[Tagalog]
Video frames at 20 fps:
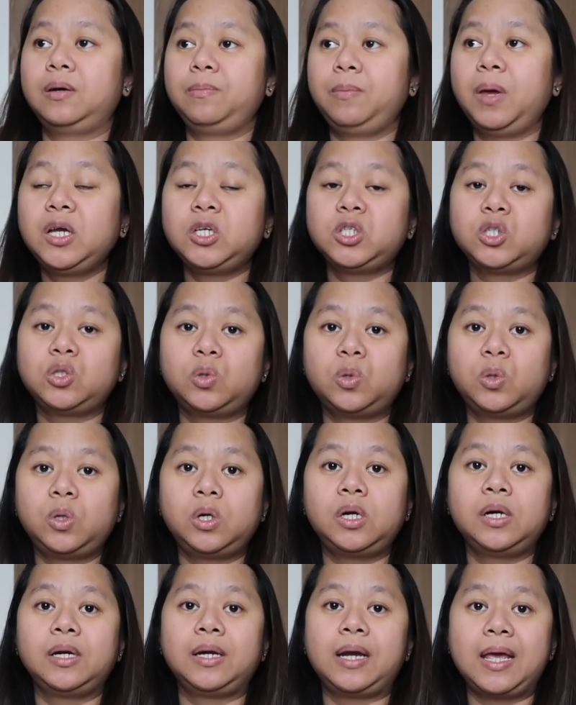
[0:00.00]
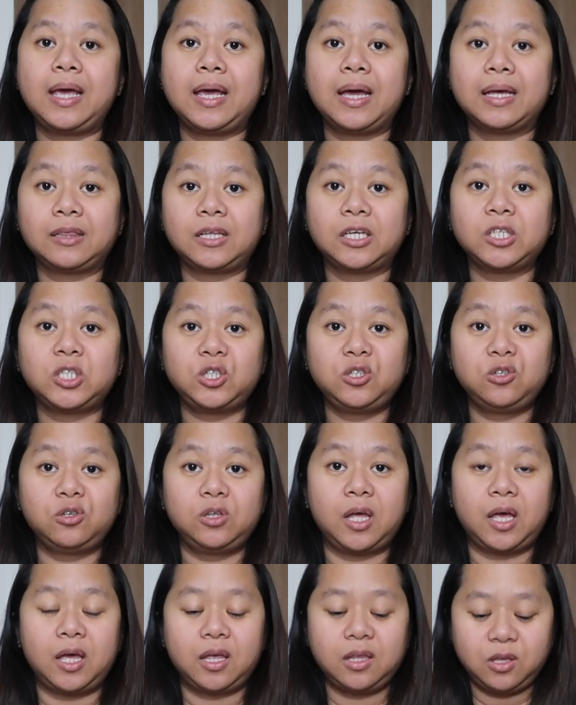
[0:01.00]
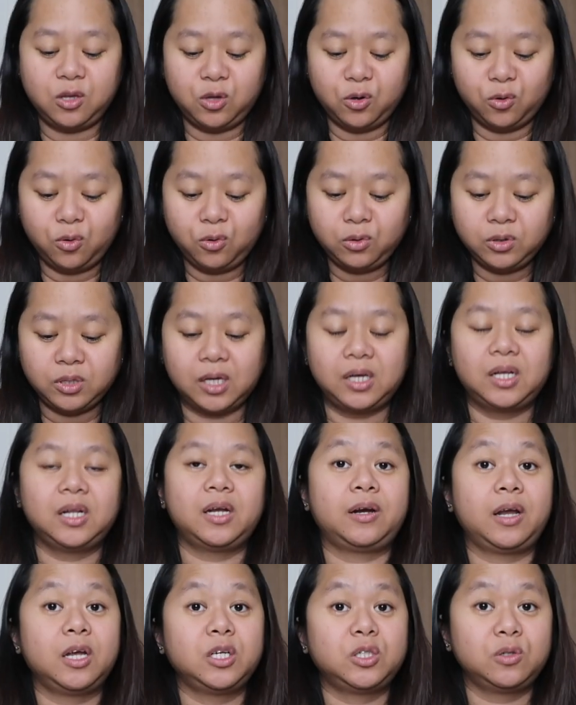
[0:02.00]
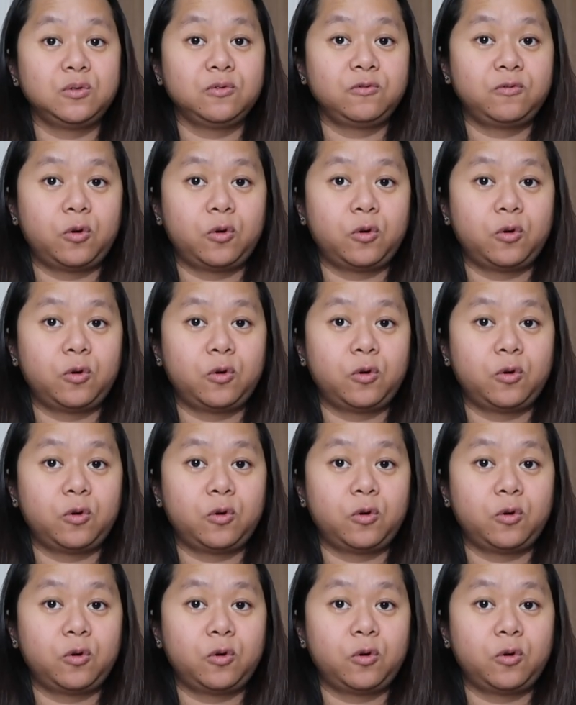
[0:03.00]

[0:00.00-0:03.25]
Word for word: make sure na i-attach nyo din yung declaration